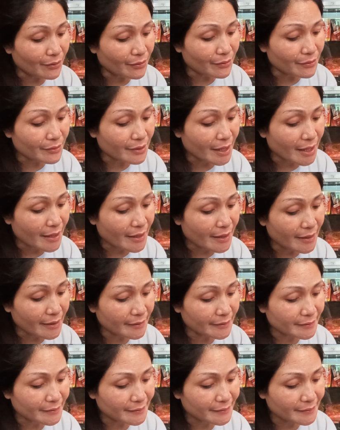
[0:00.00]
okay
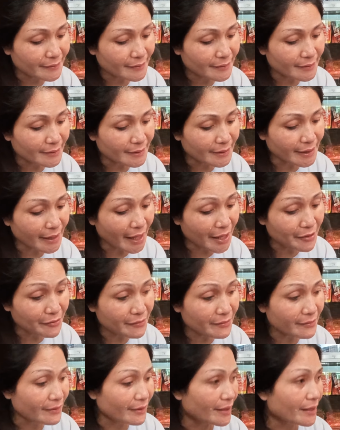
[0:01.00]

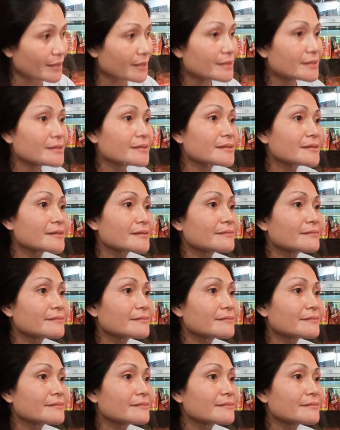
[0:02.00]
ngayon guys